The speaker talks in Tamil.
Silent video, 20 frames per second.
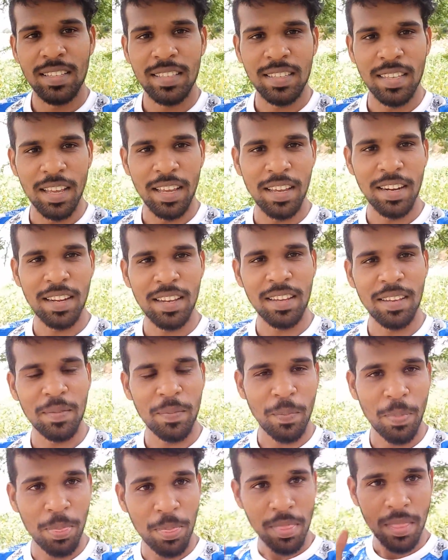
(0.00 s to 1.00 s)
சரி
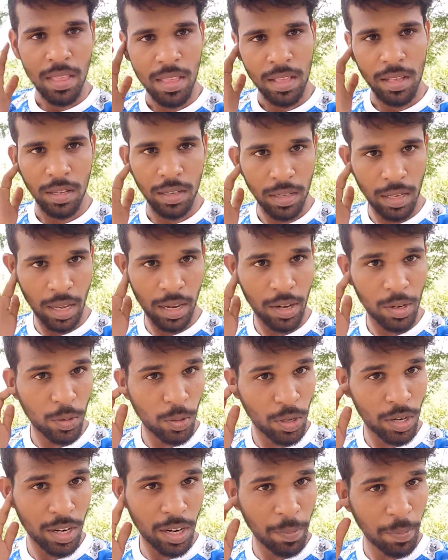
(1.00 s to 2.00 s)

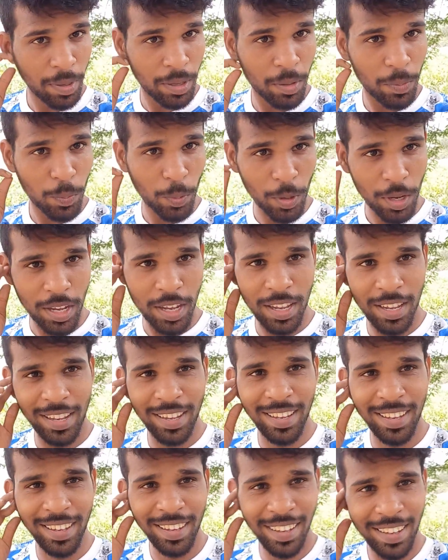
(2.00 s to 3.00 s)
எங்கிட்ட ரெண்டு பேரும் போய்
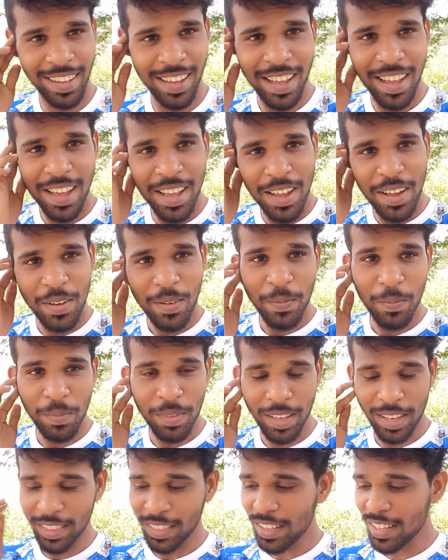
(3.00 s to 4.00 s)

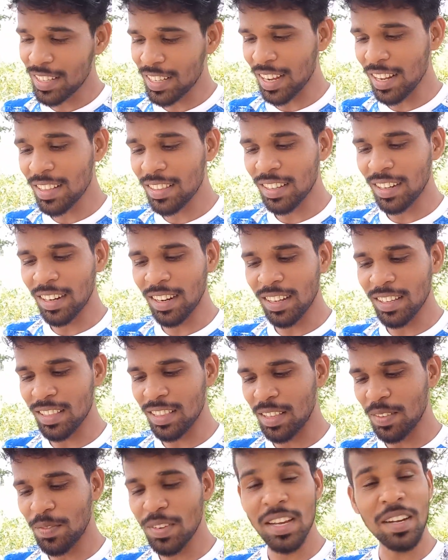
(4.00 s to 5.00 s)
எந்த ஜெயில் தெரில
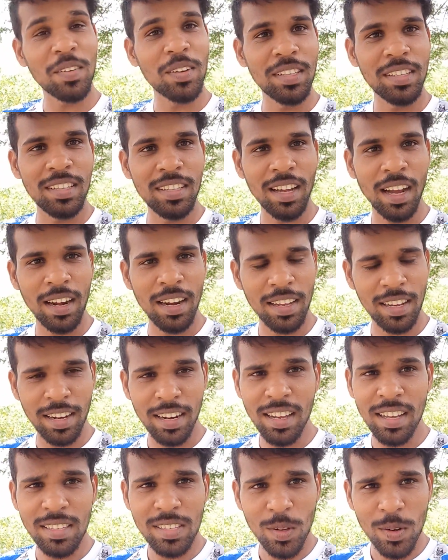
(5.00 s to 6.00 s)
திவ்யாக்கு வந்து அன்னைக்கு
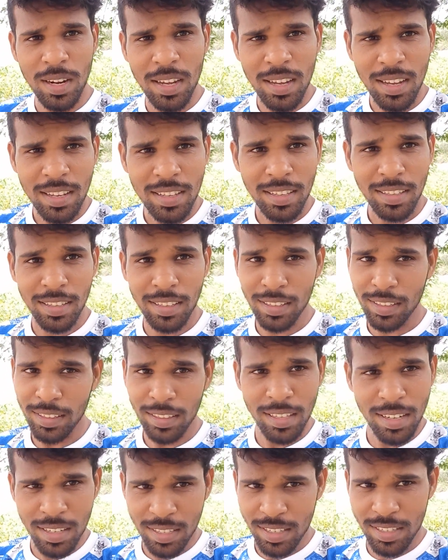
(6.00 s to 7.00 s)
என்ன சொன்னால்
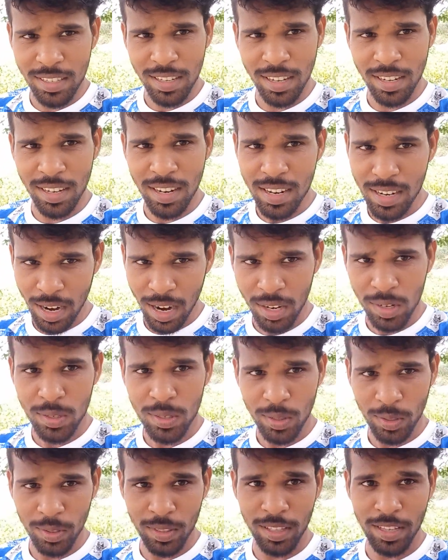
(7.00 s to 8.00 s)
திருச்சி ஜெயிலில் நானும்
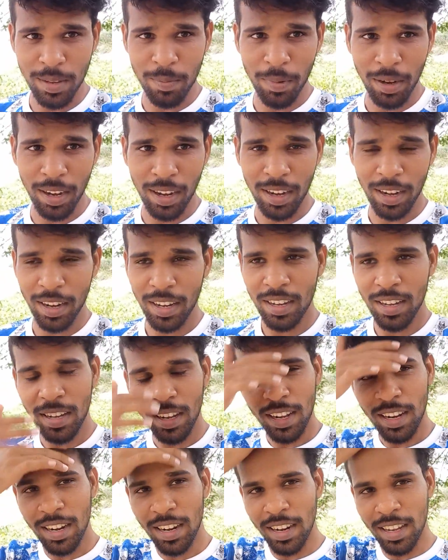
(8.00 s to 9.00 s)
சுகந்தியுமா
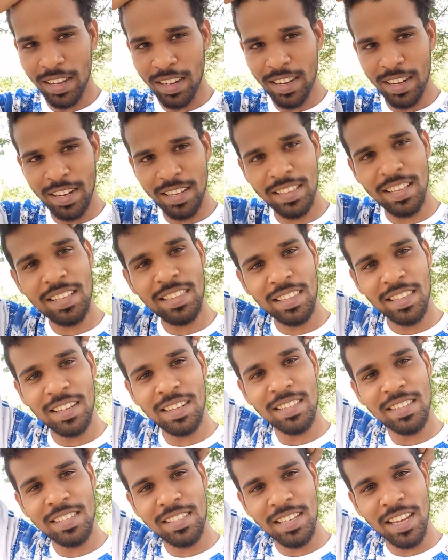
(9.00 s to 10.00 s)
இன்னைக்கு நீ தான்
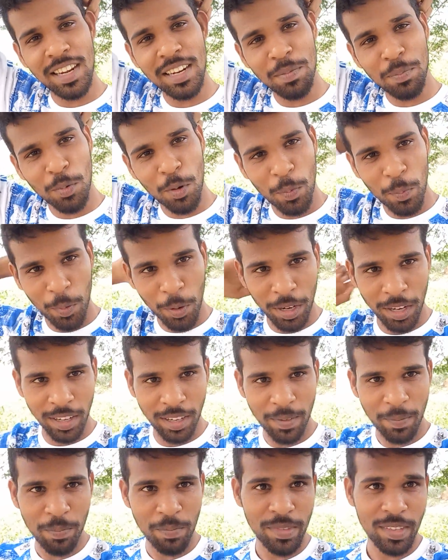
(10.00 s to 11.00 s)
திருச்சி ஜெயிலுக்கு போக போகிற
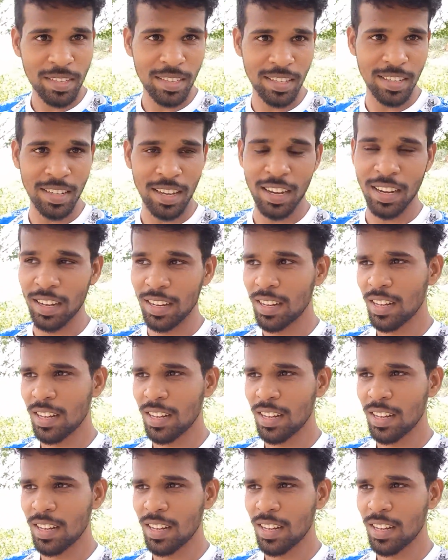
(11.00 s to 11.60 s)
சரியா